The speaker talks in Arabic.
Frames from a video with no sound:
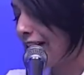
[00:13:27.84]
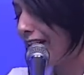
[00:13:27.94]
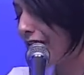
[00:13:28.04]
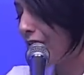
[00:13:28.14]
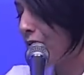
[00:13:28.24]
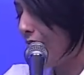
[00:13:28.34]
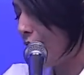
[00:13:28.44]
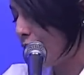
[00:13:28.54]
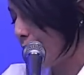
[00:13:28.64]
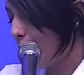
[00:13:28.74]
تعرف انه
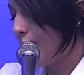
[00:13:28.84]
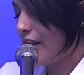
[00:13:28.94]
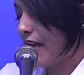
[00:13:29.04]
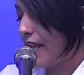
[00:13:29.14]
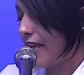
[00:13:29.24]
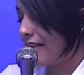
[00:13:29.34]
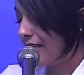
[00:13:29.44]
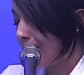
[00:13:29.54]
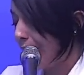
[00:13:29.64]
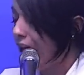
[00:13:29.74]
الخوف من المواضيع هذه
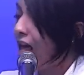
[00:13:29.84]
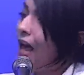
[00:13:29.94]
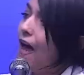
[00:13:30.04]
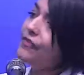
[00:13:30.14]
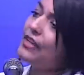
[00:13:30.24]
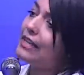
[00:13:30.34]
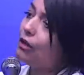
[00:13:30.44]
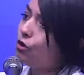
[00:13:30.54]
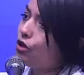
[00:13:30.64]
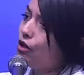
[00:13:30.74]
ديما
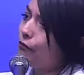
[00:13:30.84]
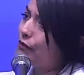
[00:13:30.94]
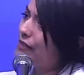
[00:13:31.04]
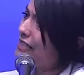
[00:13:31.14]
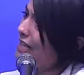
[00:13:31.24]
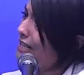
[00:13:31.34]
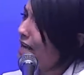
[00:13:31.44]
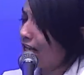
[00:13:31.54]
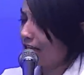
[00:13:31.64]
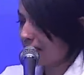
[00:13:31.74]
التدخل في
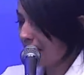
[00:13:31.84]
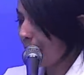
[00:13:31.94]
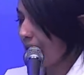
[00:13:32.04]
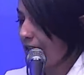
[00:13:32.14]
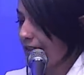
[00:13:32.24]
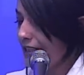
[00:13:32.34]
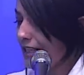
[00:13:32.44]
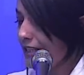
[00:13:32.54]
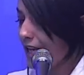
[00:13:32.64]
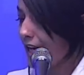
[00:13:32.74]
السياده احترام
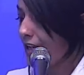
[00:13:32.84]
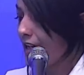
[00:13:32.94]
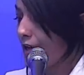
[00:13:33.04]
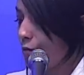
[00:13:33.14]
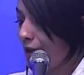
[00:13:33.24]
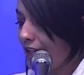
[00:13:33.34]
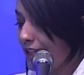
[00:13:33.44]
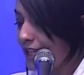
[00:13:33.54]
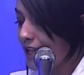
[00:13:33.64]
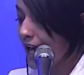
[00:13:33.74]
السياده
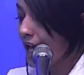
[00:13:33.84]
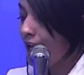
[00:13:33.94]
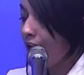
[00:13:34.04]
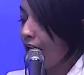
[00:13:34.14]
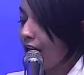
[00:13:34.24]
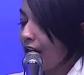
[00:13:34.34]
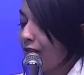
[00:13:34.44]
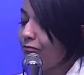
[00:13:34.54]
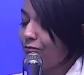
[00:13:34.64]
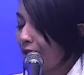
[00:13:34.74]
الوطنيه
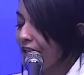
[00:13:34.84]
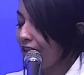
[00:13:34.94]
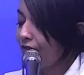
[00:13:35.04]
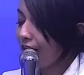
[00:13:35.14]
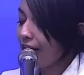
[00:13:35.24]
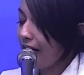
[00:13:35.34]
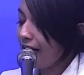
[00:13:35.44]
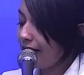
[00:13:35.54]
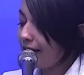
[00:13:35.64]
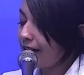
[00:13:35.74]
آه، بين ظفرين
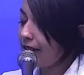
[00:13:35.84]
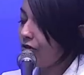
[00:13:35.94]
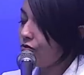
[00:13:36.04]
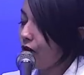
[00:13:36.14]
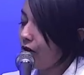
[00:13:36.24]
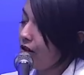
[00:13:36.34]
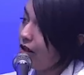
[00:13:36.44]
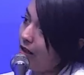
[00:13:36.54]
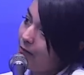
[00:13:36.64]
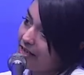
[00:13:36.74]
على اساس انه
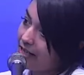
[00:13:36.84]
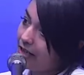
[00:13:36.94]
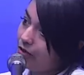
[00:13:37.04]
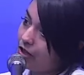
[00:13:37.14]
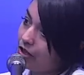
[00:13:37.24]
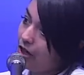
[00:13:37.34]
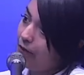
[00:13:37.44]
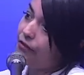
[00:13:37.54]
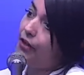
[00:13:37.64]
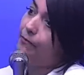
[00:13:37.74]
الامريكا لو كان
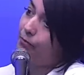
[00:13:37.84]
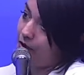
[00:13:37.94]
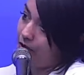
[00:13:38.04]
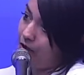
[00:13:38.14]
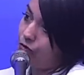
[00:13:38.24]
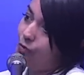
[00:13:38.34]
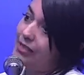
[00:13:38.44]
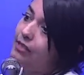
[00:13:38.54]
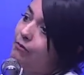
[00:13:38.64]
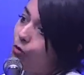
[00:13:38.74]
تحب
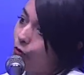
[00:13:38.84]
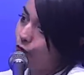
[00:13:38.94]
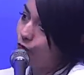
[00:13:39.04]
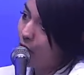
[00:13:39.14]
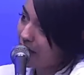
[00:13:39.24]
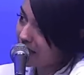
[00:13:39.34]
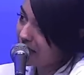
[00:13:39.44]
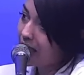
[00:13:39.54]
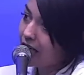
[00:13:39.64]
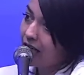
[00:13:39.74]
توصل موقف
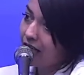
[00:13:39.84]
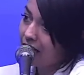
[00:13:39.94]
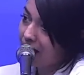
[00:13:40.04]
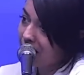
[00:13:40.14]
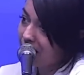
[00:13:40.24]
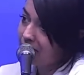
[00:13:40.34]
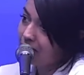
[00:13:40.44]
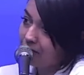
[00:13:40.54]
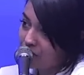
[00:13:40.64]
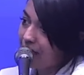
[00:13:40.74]
معين آه،
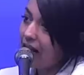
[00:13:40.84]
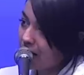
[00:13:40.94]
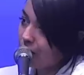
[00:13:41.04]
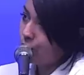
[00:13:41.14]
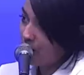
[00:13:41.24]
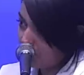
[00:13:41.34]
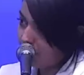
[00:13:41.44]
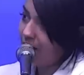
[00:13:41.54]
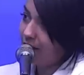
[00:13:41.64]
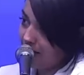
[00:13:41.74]
مستحقه جواب
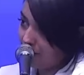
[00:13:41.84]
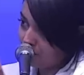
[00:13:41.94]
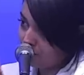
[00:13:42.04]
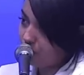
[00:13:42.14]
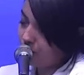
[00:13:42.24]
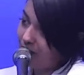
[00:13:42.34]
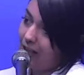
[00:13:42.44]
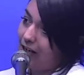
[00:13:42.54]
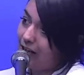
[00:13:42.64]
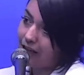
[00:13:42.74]
معناها وكل
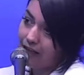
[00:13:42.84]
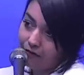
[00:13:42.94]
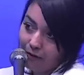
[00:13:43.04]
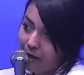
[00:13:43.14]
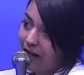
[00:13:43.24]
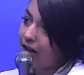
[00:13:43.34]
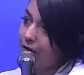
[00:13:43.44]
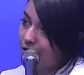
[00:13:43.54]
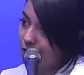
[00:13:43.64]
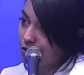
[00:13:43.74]
واستعراض كيف فما آه.
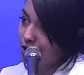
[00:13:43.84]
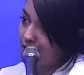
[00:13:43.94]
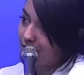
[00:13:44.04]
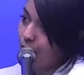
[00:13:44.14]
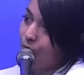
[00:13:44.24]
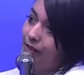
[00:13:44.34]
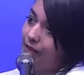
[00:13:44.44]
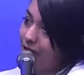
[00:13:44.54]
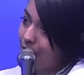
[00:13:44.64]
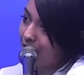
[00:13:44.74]
قنوات اخرى
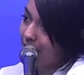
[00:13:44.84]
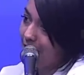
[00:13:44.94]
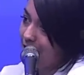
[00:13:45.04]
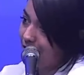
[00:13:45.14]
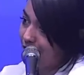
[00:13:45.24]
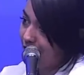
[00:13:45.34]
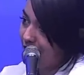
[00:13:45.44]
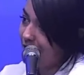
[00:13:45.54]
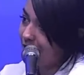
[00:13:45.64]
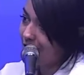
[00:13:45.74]
دبلوماسيه وانت تعرف
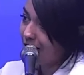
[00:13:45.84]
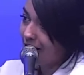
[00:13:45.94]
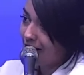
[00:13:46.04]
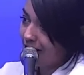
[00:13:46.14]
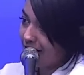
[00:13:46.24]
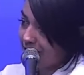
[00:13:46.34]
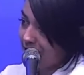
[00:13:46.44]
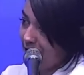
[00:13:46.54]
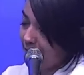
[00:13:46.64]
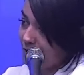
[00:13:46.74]
ذلك
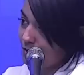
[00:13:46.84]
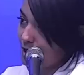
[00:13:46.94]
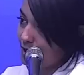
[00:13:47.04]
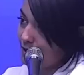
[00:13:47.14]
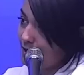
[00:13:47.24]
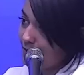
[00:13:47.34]
سيد احمد دنيس